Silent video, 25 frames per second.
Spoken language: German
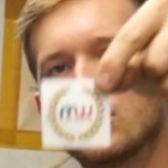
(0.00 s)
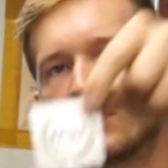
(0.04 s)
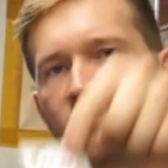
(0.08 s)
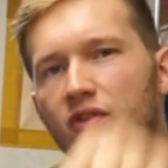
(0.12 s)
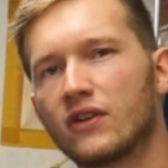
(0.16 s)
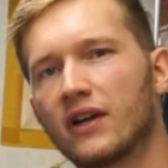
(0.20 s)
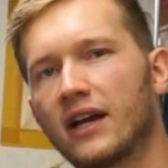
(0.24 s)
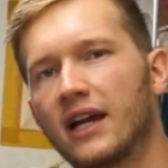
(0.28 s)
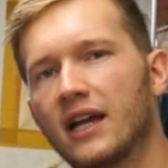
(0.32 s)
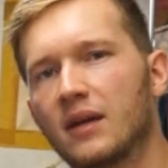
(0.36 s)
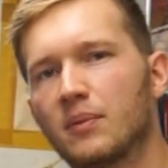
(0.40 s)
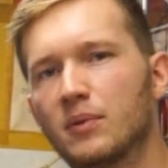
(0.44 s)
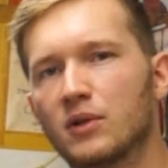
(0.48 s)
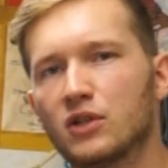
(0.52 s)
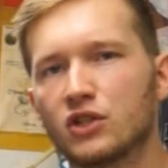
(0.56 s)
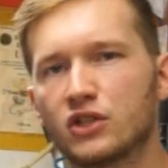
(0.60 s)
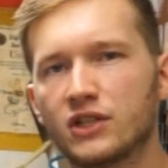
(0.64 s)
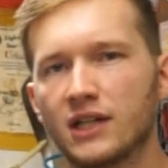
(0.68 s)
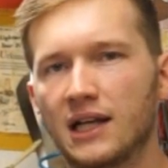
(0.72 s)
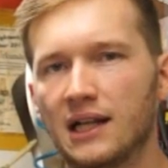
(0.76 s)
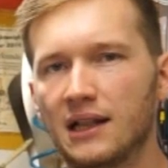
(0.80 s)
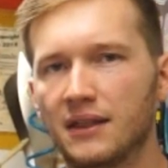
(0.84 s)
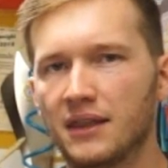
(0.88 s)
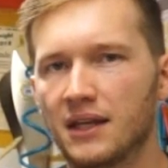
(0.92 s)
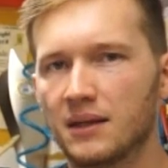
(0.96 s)
Österreich
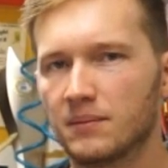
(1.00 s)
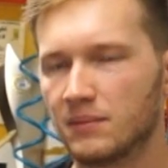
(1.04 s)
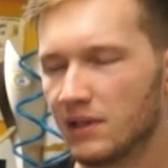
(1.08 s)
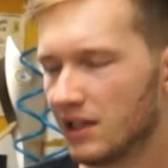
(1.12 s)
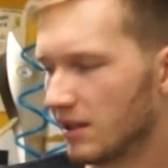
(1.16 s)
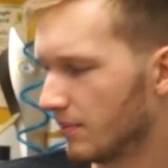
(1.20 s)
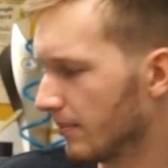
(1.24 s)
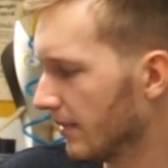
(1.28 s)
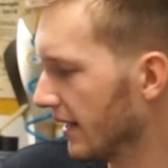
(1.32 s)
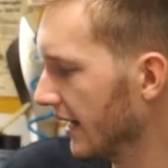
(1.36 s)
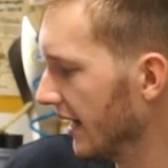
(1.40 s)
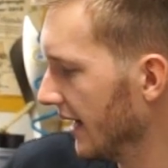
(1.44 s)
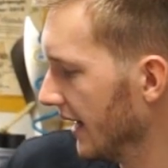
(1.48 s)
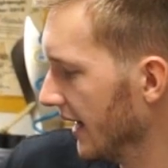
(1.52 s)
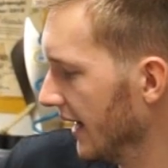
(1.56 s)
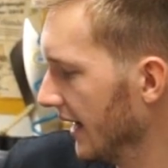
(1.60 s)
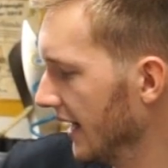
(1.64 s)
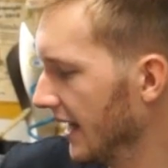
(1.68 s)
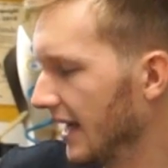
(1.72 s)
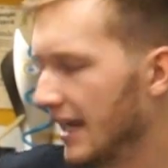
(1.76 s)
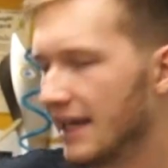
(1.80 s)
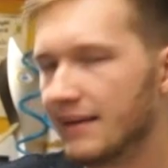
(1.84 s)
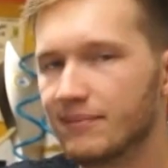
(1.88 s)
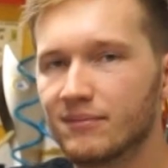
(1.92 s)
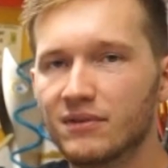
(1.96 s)
bestellen, nämlich bei
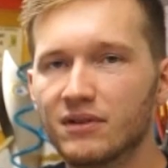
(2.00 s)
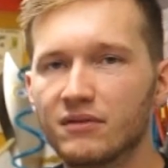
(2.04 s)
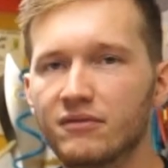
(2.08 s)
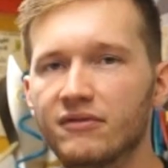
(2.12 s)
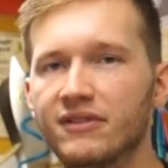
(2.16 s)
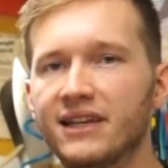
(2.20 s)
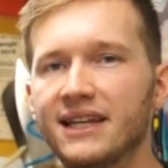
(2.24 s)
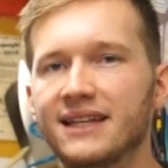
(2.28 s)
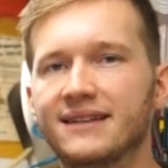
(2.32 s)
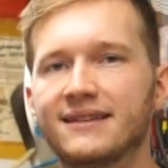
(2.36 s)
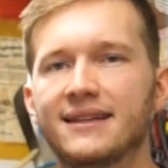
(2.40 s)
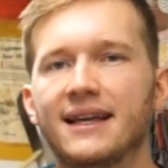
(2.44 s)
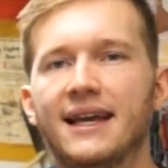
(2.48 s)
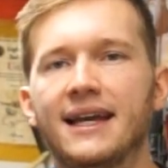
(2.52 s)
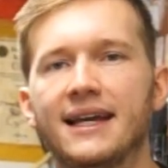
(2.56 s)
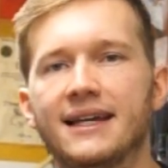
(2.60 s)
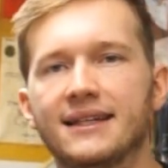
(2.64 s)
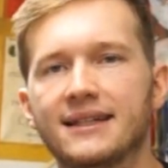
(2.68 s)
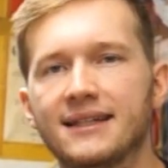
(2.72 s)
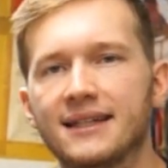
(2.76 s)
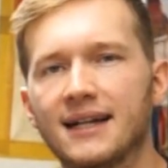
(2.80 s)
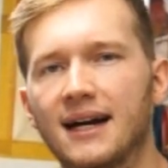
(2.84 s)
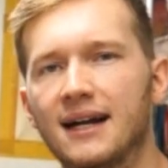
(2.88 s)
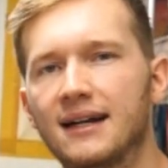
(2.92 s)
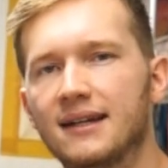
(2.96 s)
MW
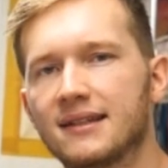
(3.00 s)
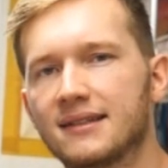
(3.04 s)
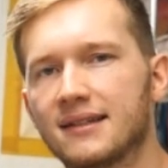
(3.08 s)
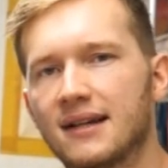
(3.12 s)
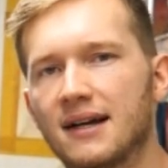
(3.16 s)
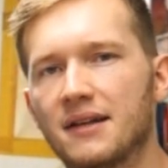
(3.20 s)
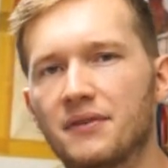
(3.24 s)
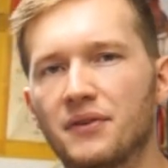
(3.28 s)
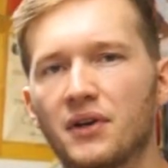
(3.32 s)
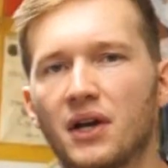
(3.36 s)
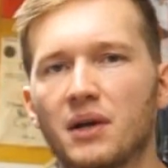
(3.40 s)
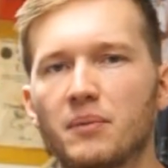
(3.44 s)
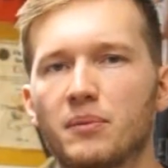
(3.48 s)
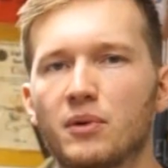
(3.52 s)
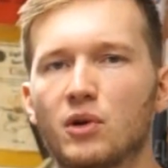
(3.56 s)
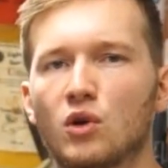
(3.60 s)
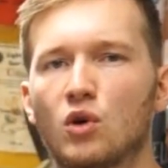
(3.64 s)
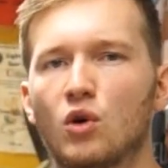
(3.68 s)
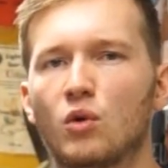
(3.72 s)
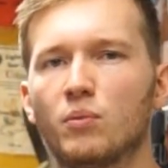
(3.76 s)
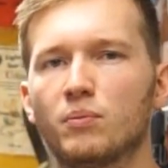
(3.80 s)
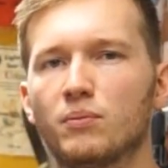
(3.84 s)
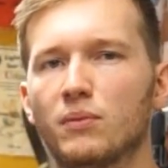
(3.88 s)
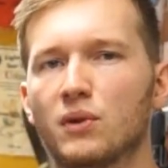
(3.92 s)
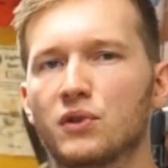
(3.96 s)
Technik. Alles andere
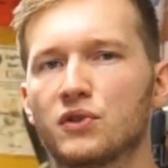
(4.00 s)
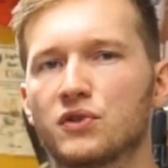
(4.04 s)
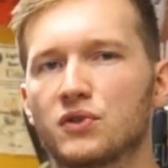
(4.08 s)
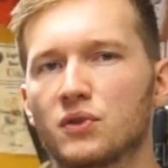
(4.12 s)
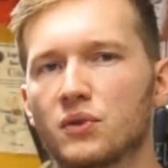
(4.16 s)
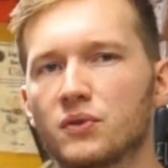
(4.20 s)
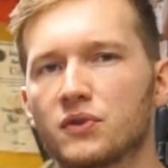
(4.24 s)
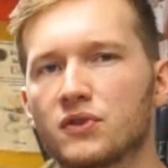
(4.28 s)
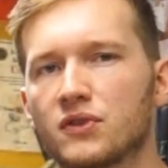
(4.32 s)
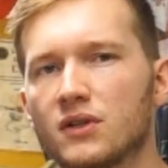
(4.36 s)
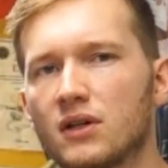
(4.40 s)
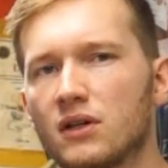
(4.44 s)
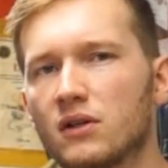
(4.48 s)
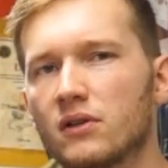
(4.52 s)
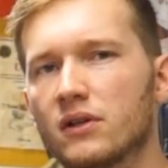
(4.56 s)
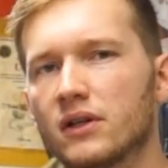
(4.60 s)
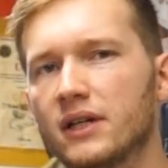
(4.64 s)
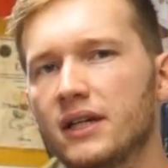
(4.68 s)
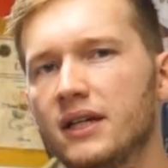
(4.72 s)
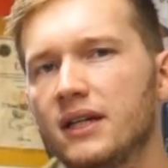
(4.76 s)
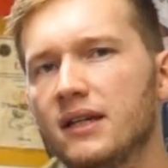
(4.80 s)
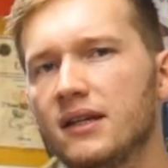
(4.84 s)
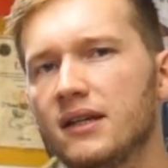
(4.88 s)
bekommt man sonst auch